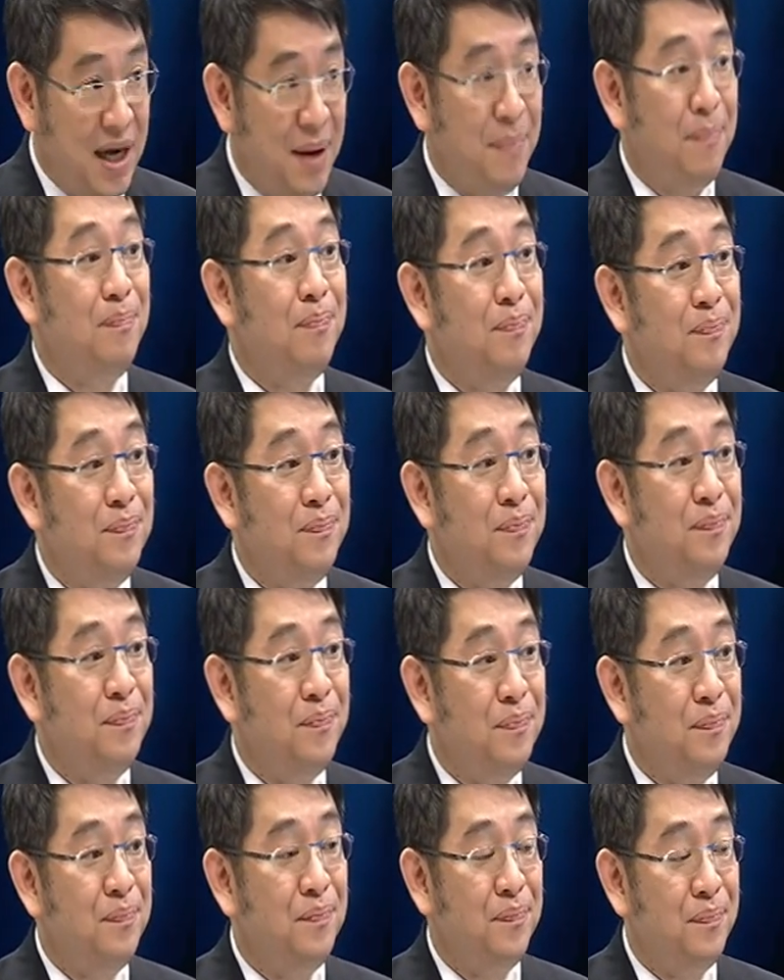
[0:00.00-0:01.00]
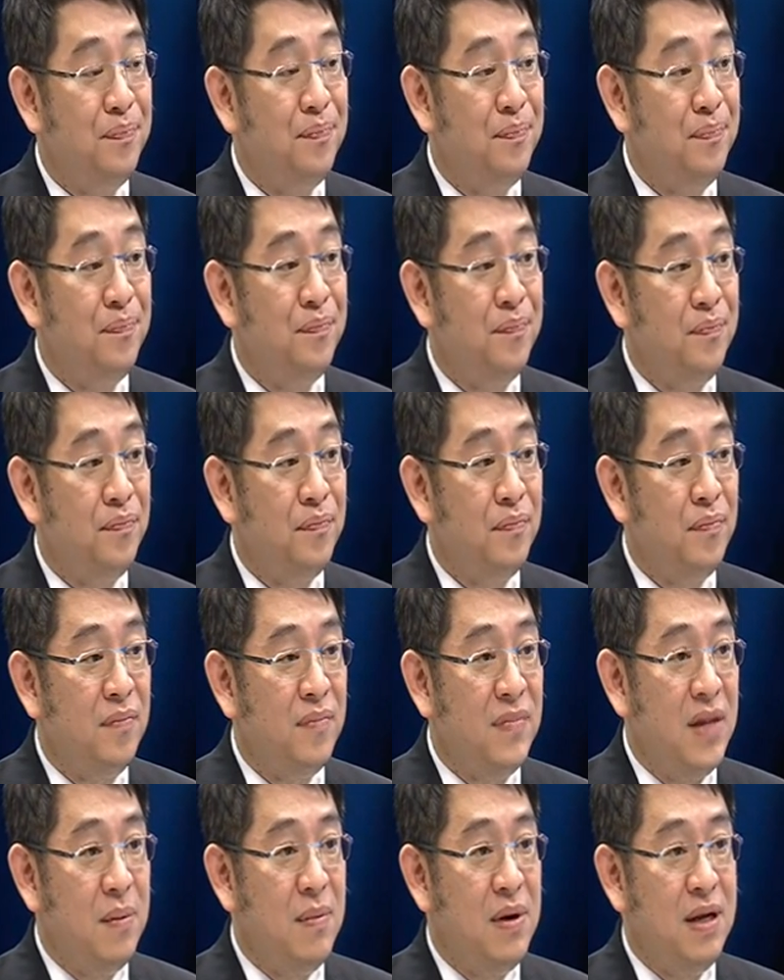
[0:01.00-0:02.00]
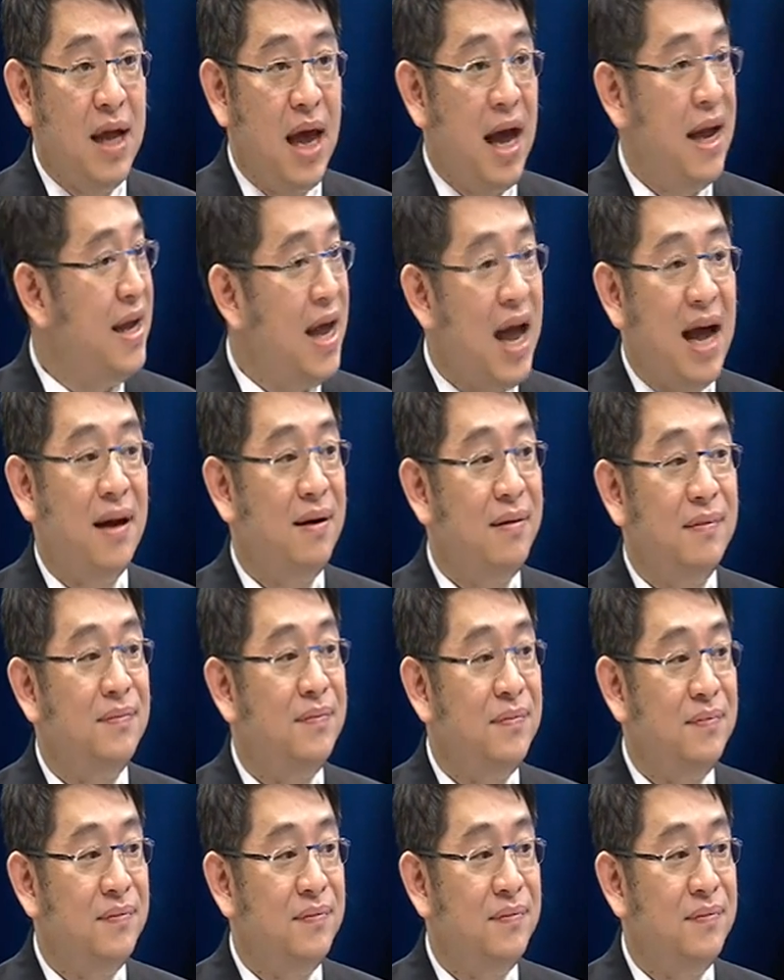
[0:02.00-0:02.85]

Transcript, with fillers: จับแต่ในเมืองไทยยังไม่ยังไม่เคยในเมืองไทยยัง